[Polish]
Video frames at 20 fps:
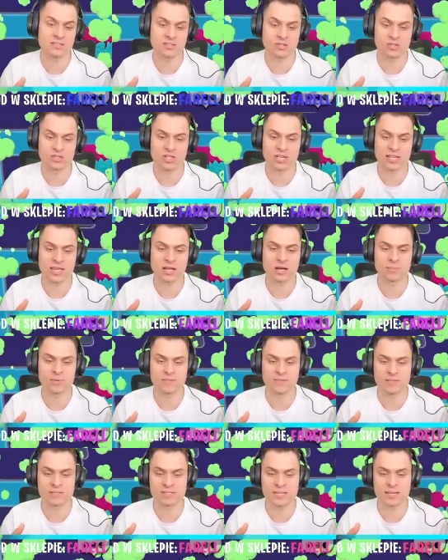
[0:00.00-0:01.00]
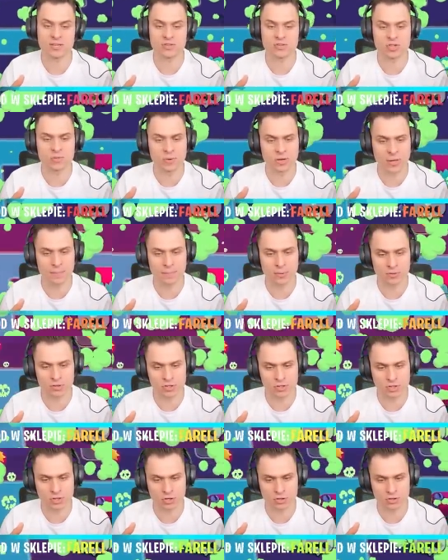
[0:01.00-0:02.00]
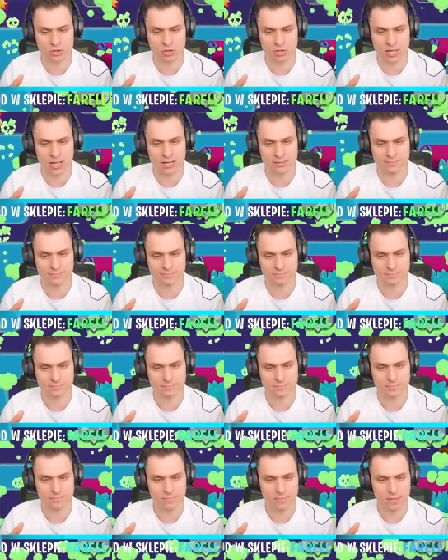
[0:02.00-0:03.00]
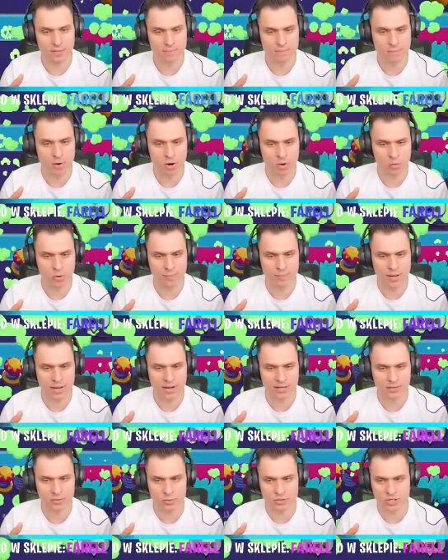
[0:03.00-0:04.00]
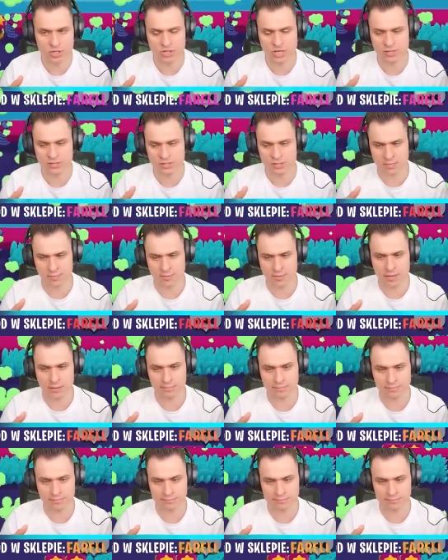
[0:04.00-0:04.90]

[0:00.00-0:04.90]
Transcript: Coś takiego mniej więcej. Czy mogę podnieść hot doga? Mogłem, ale kurczę, źle to zrobiłem.